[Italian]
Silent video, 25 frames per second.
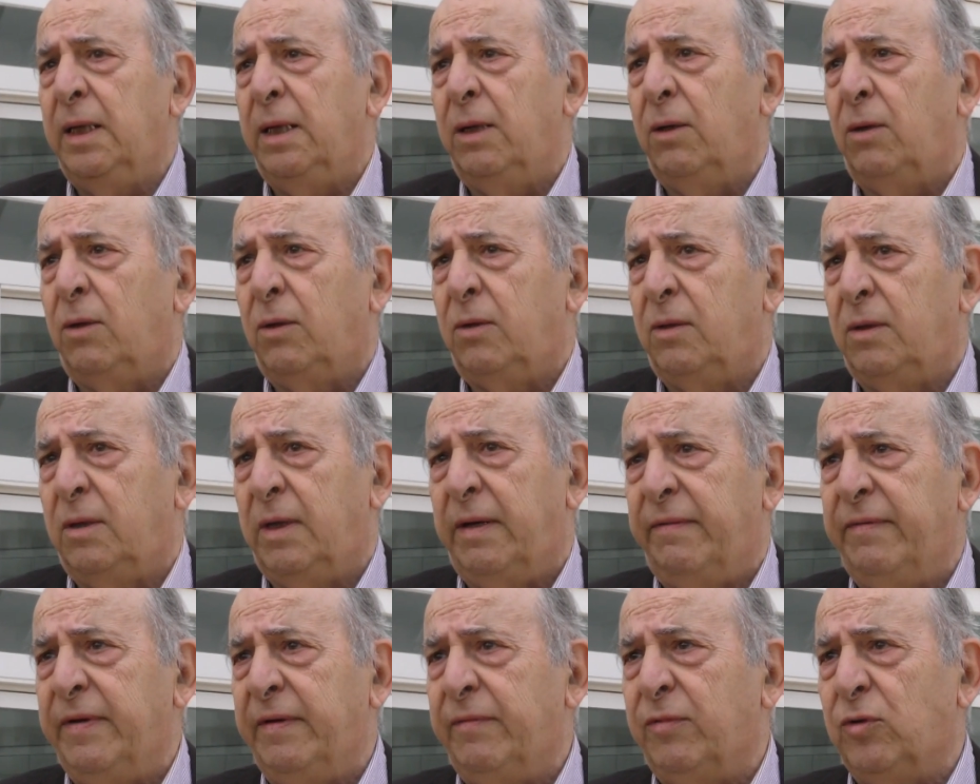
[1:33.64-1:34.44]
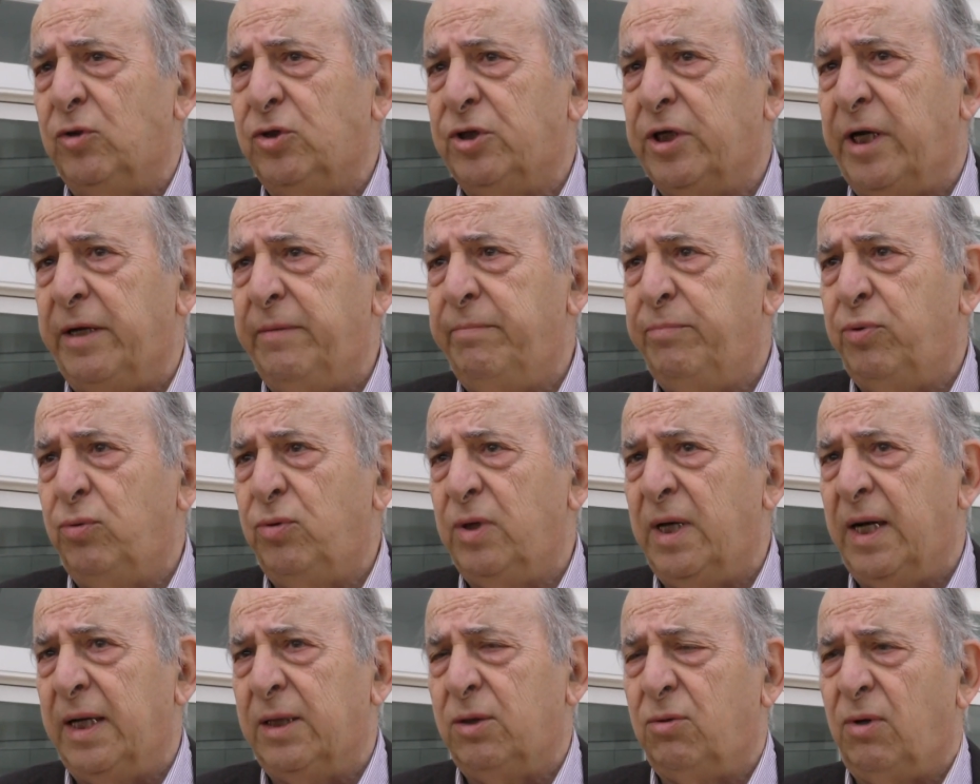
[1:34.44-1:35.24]
io avevo già
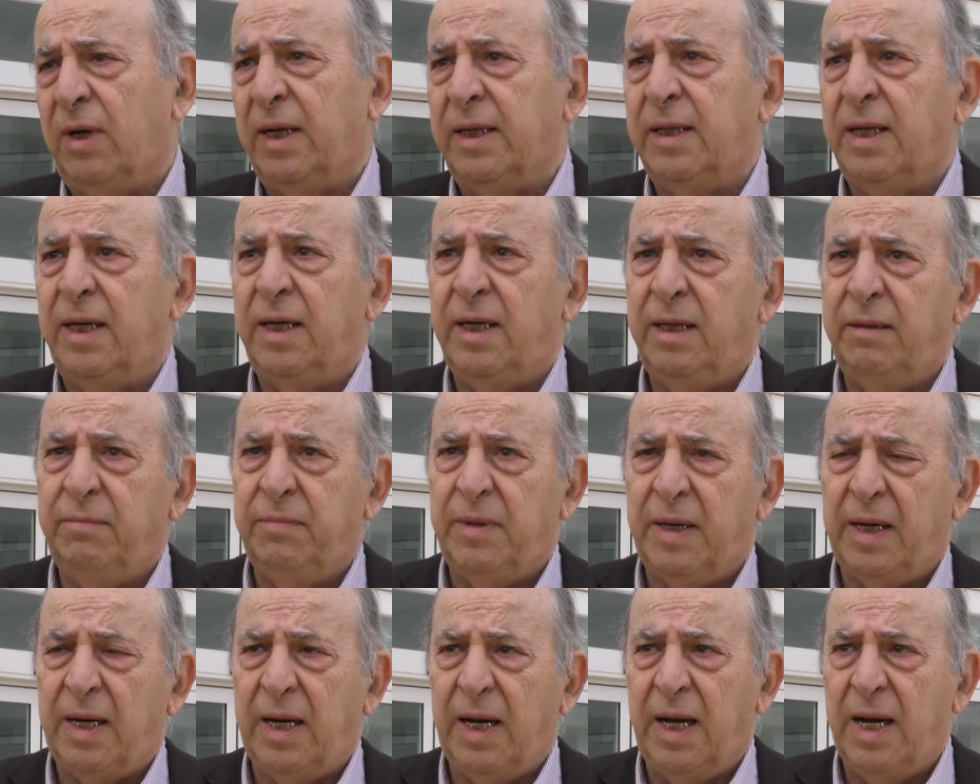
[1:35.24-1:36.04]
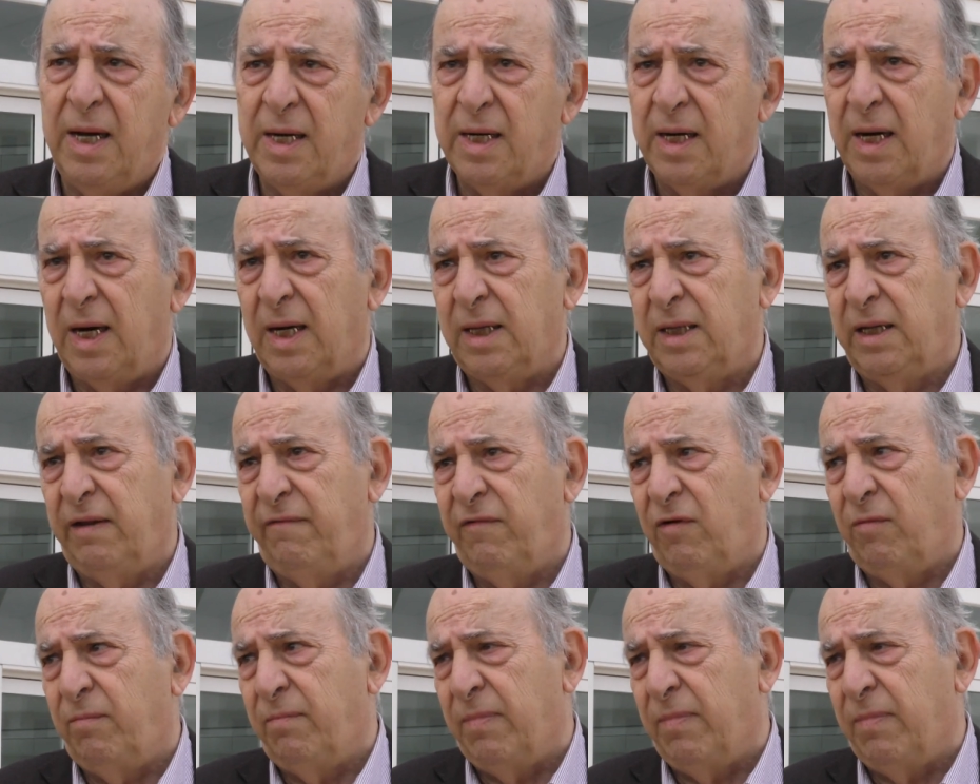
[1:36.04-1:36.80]
impugnato la delibera e il relativo